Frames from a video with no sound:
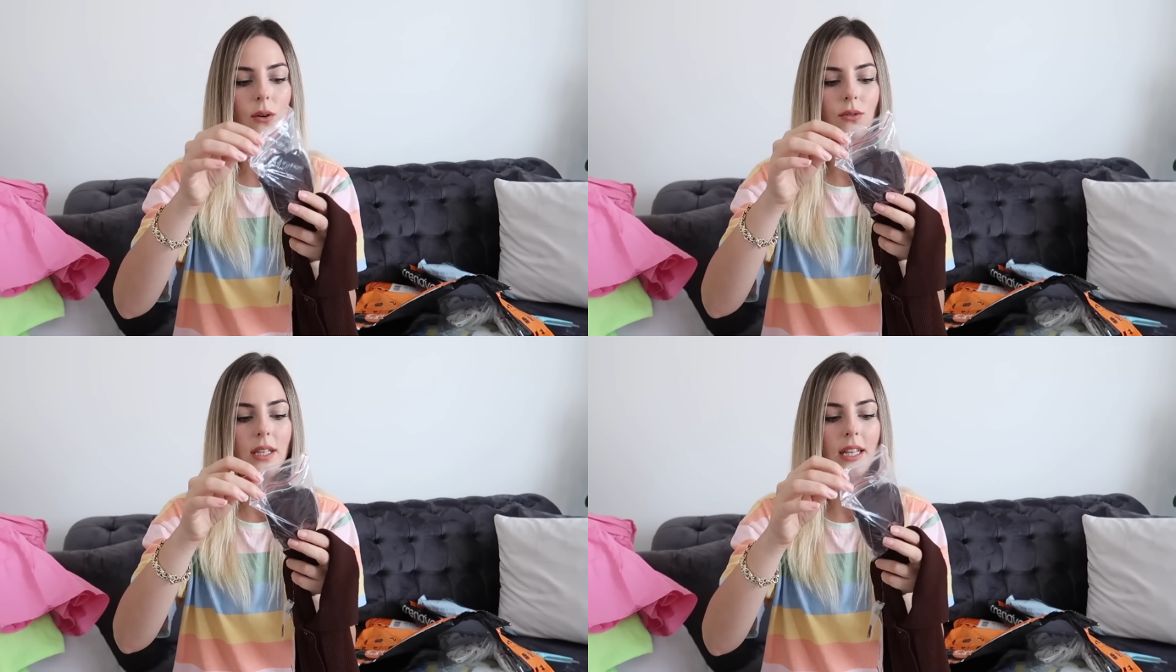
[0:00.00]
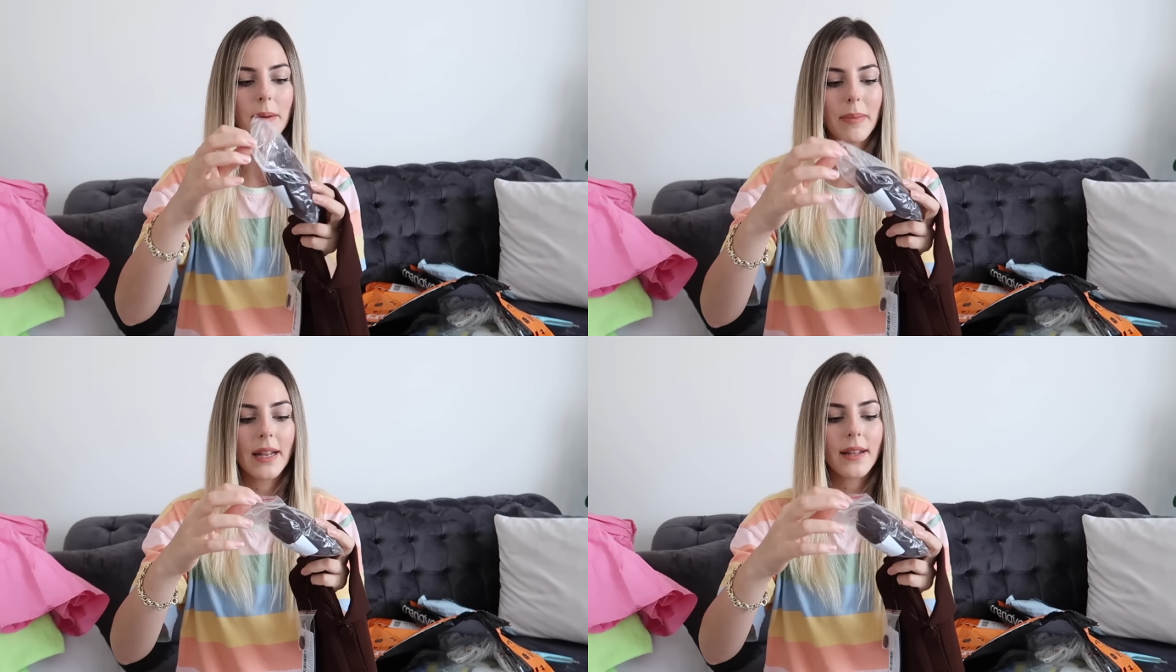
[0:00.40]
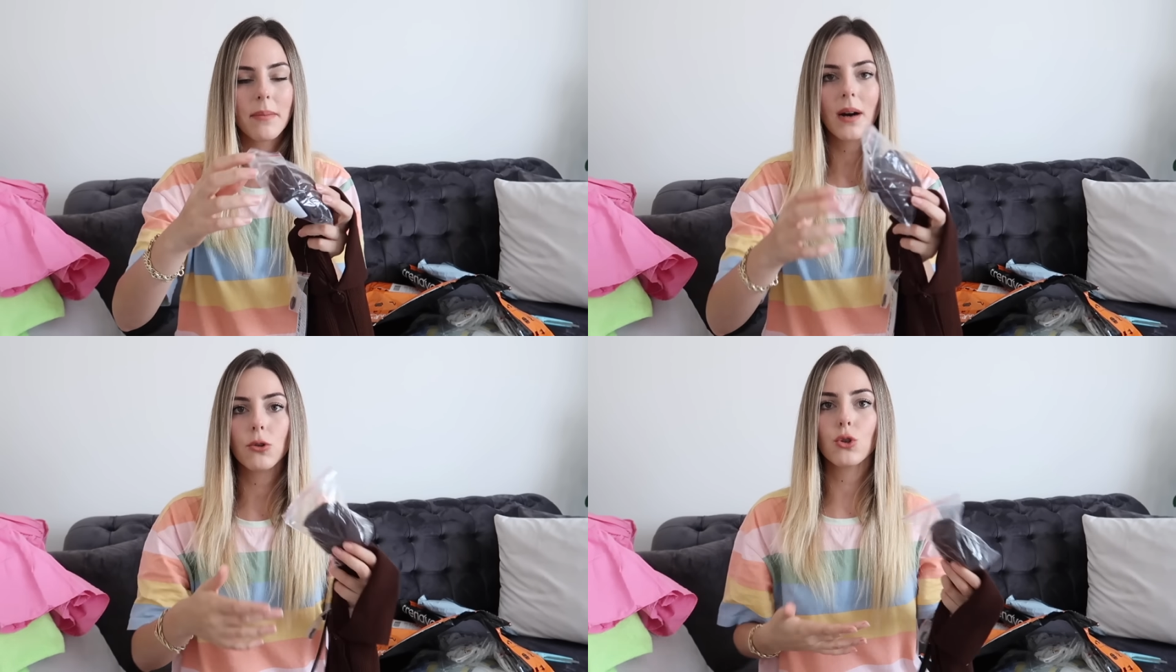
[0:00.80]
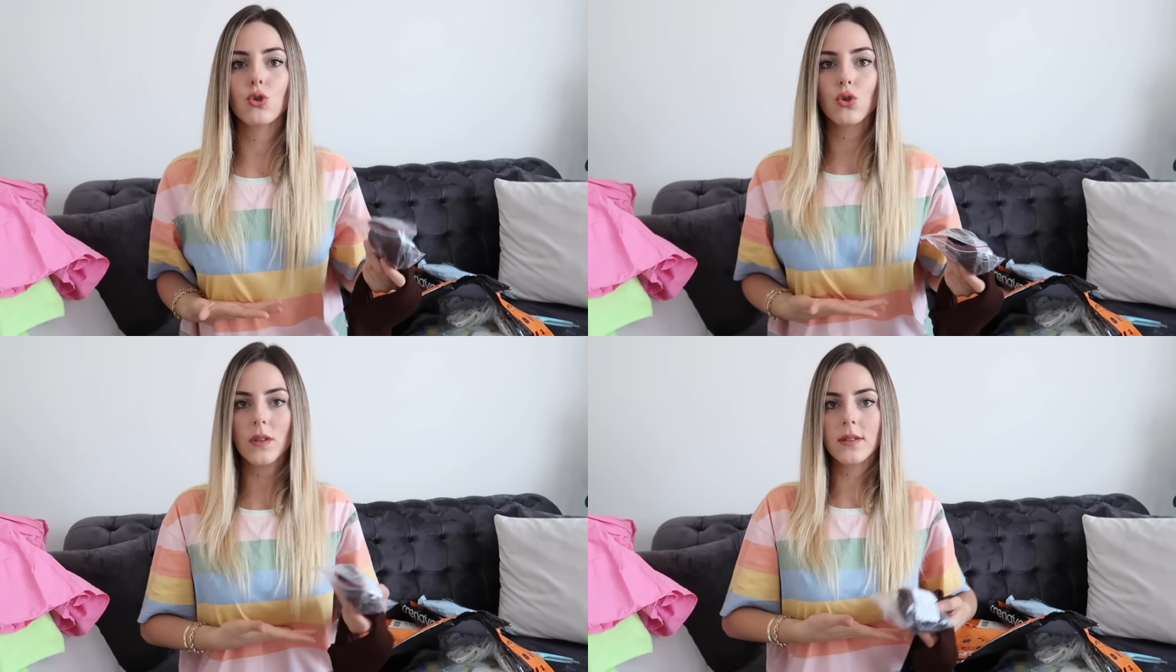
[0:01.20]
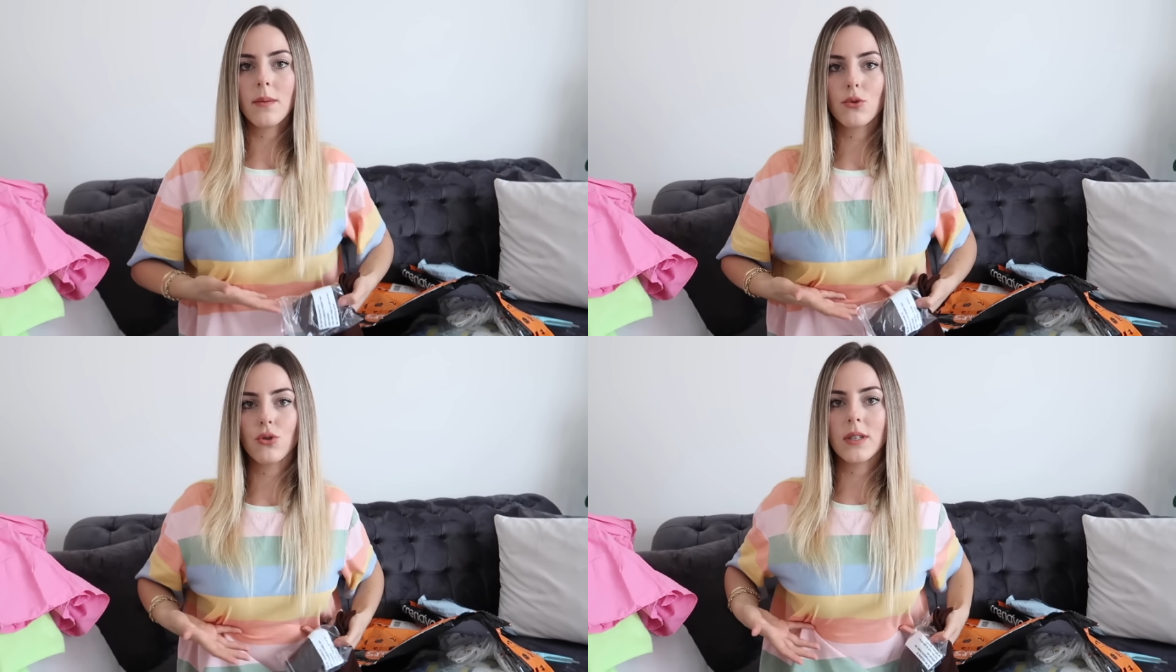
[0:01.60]
Onu da yine beline bağlıyorsunuz ve
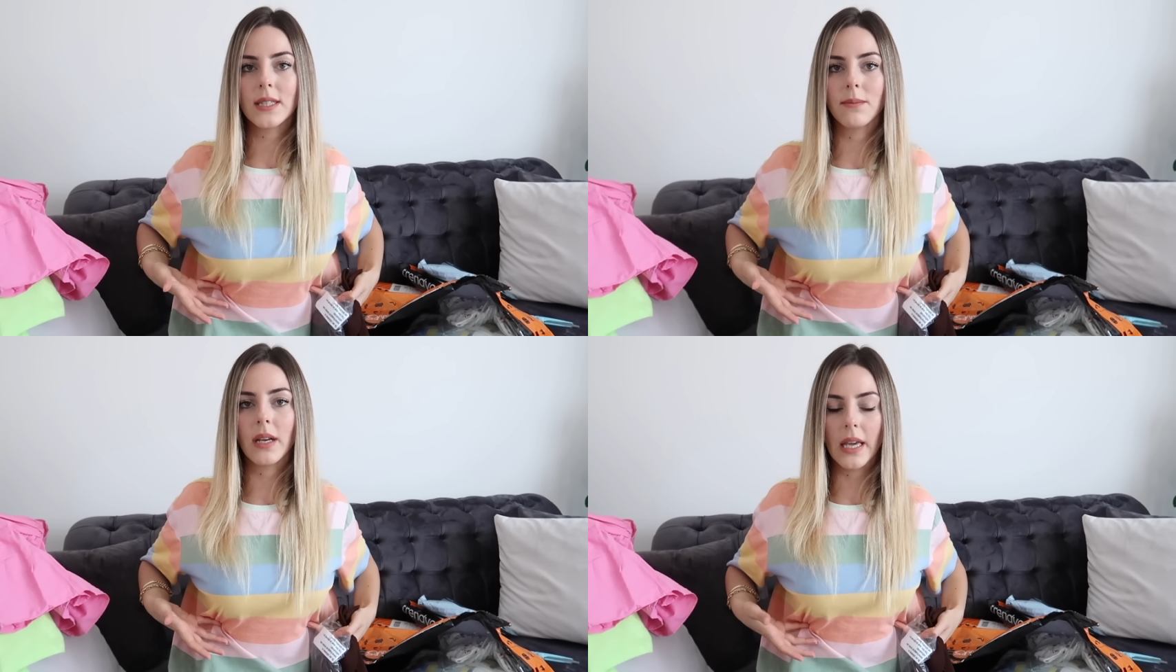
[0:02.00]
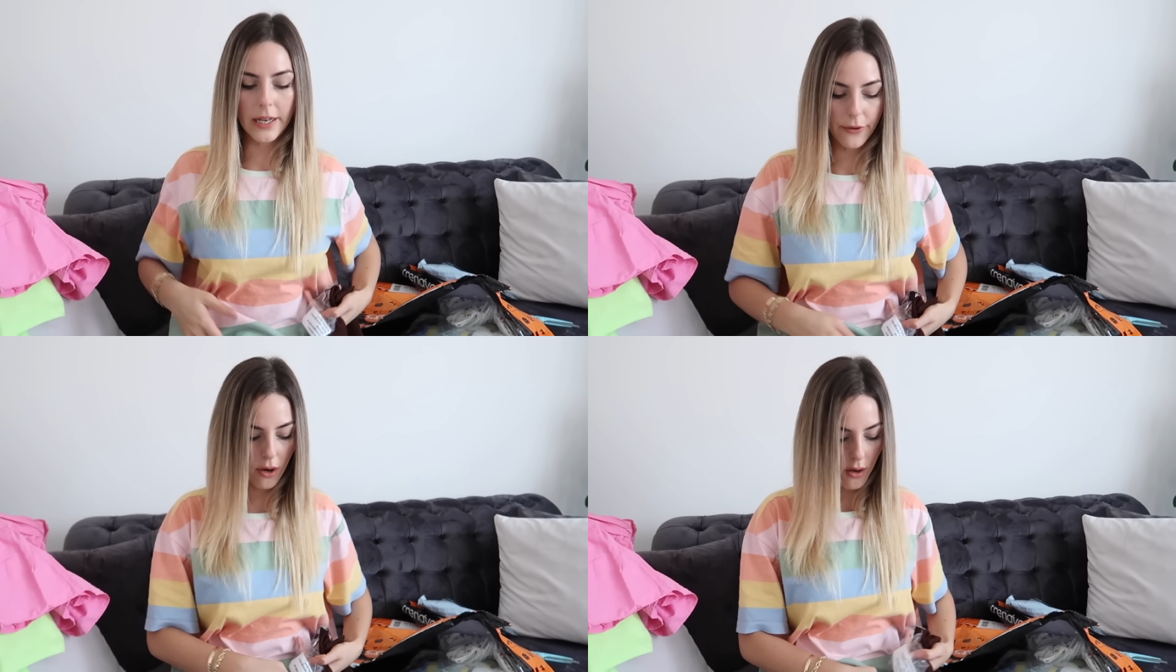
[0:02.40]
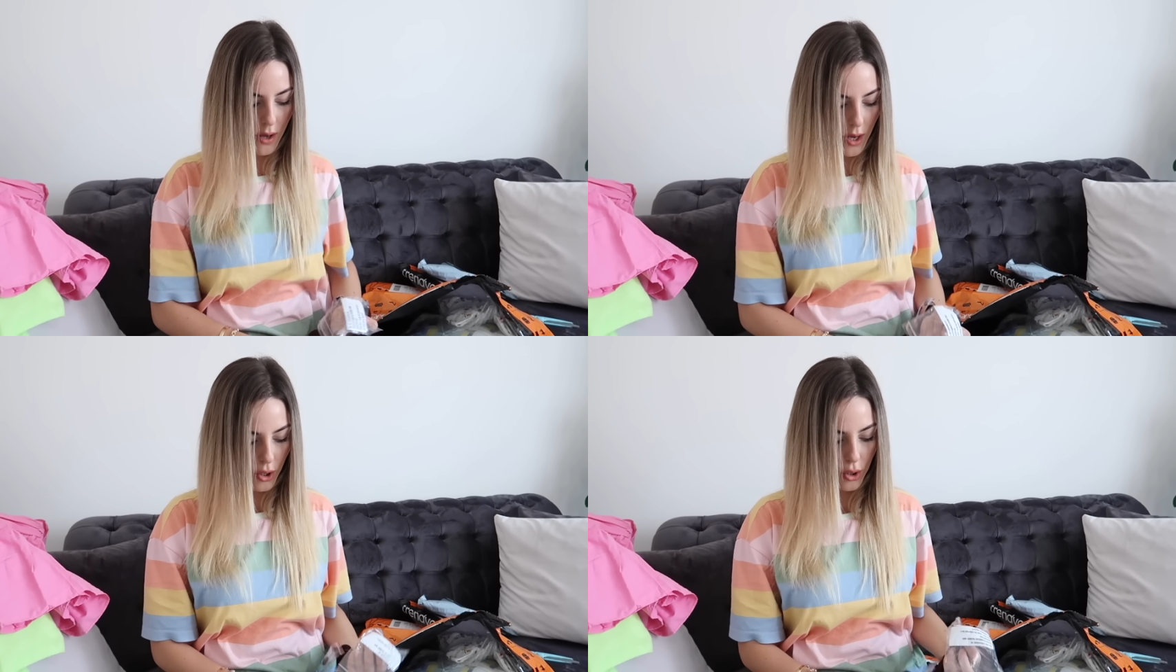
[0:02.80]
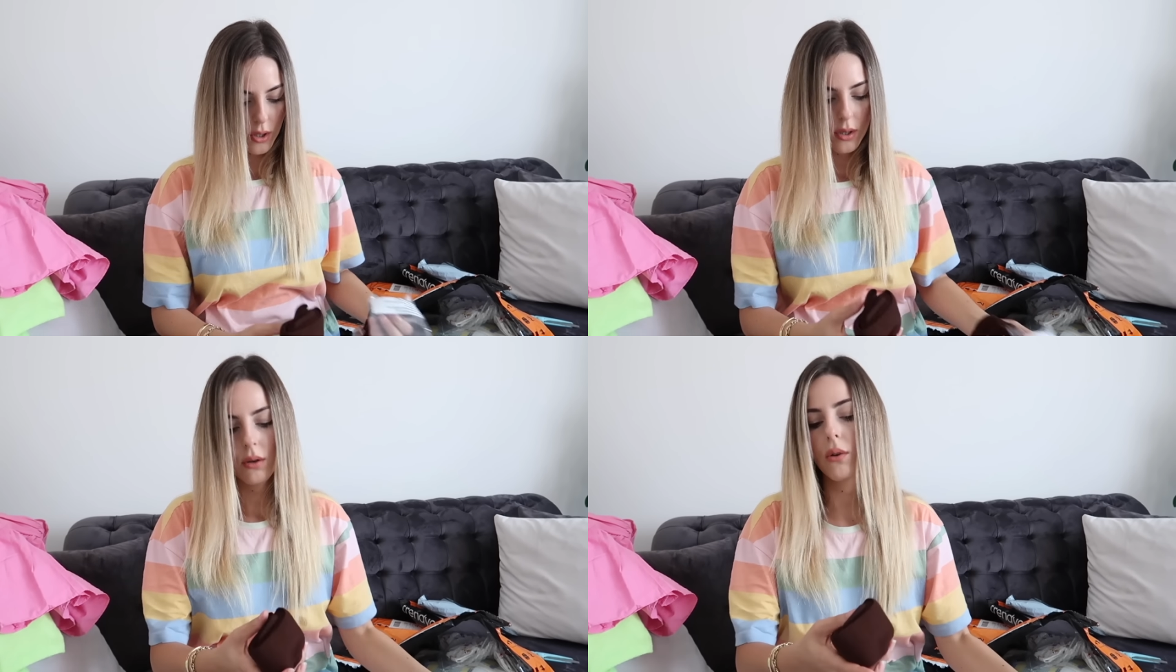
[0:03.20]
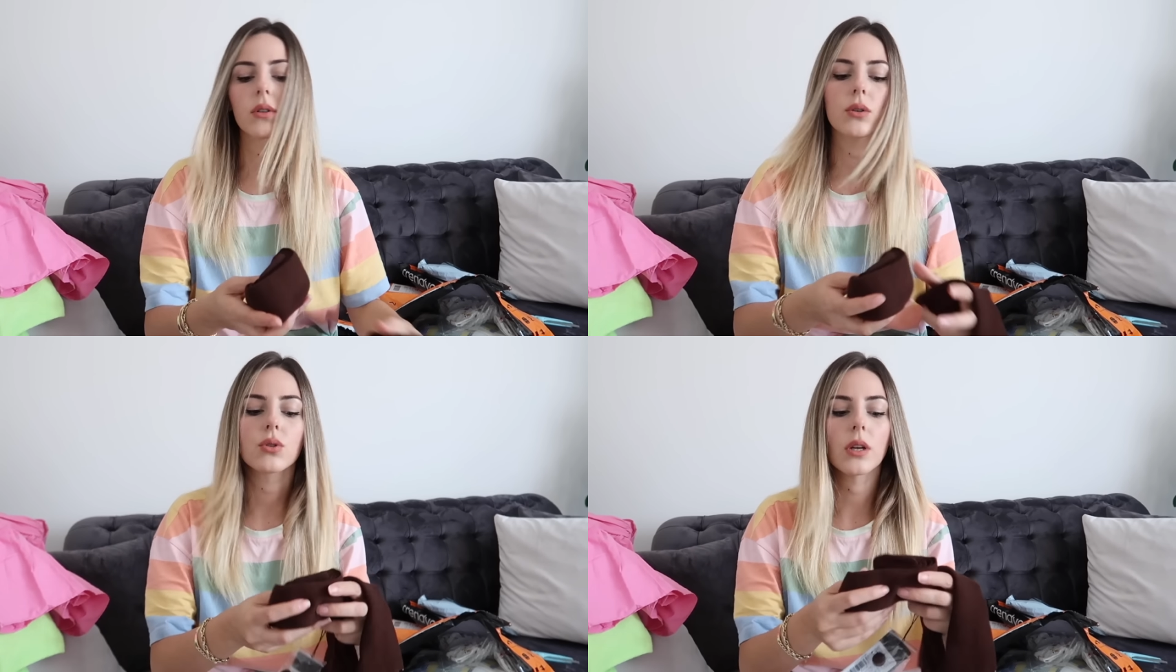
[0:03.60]
tam şu kısımda geliyor. O
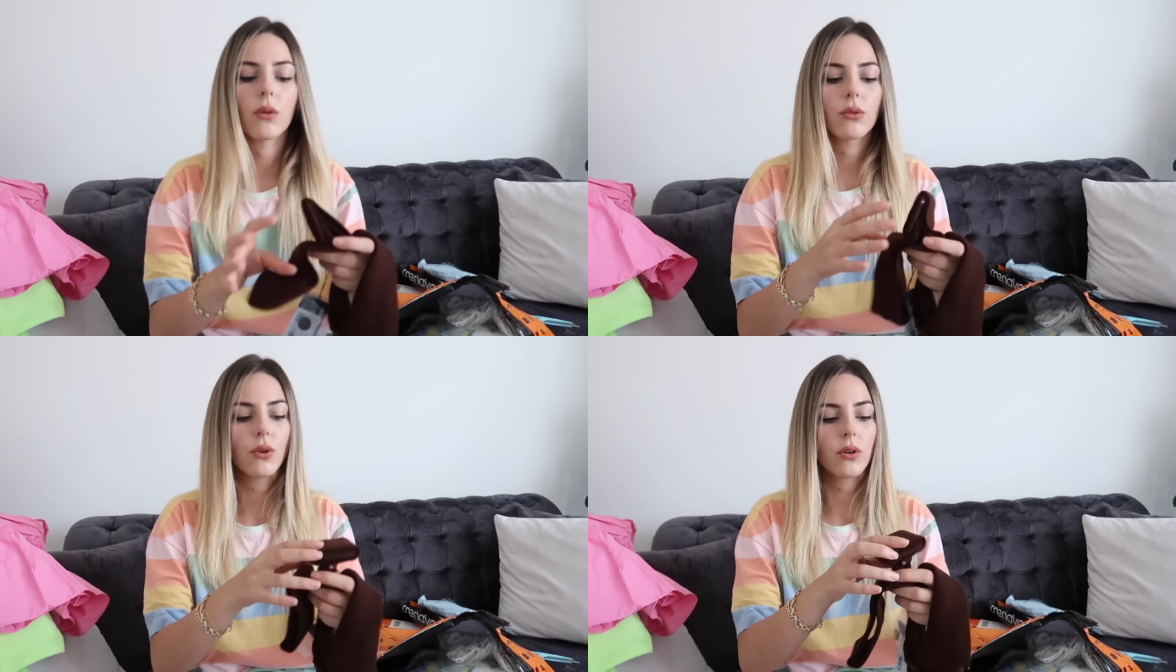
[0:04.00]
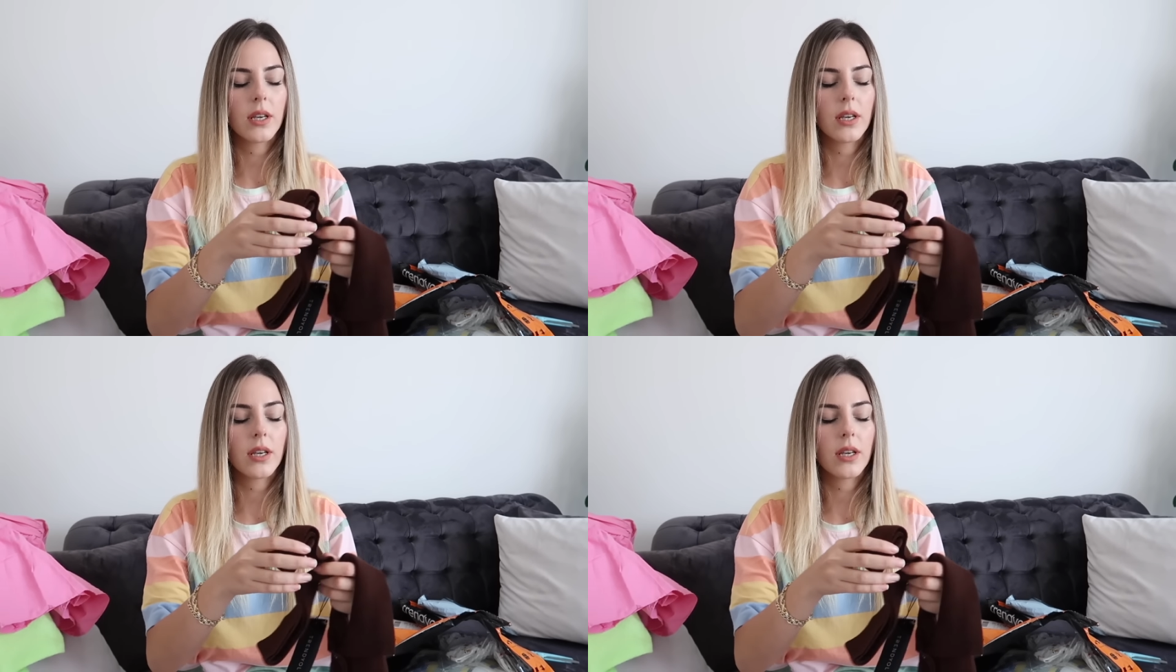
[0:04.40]
da güzel oluyor.